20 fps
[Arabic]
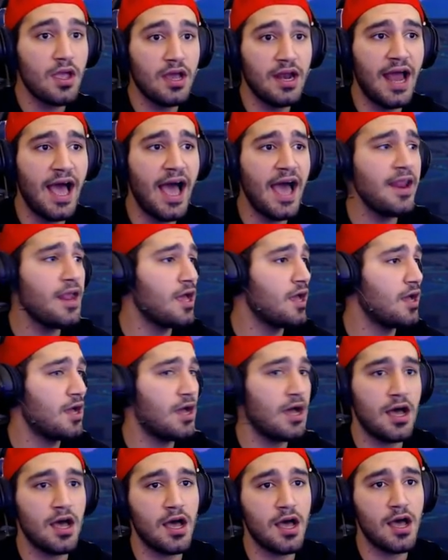الان
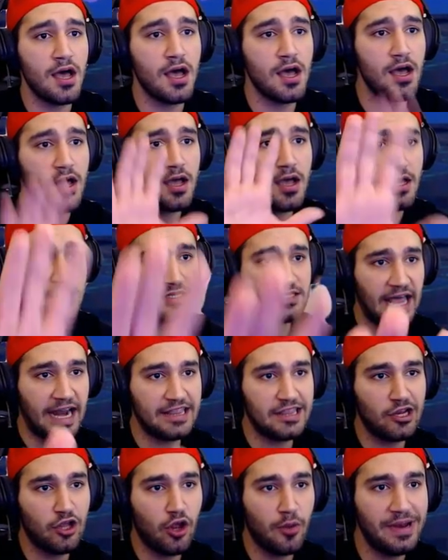آه
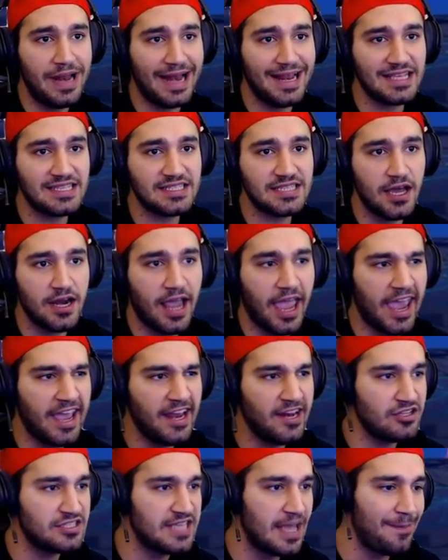استعرضت لكم اللي على اليسار
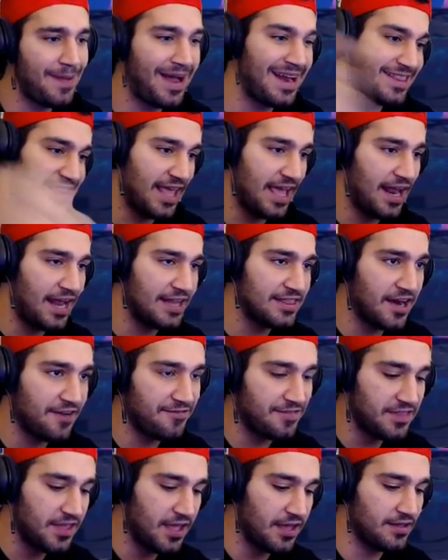خلينا نذهب على
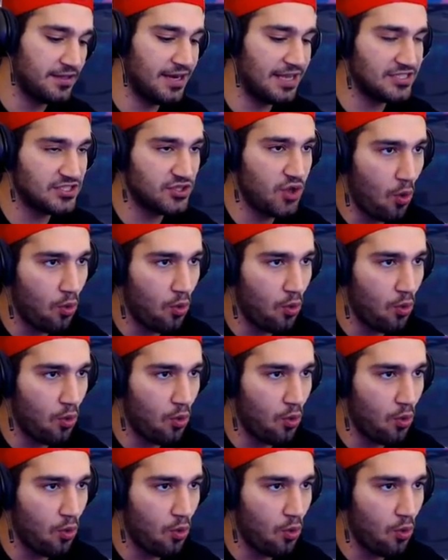الطرف الثاني ليتس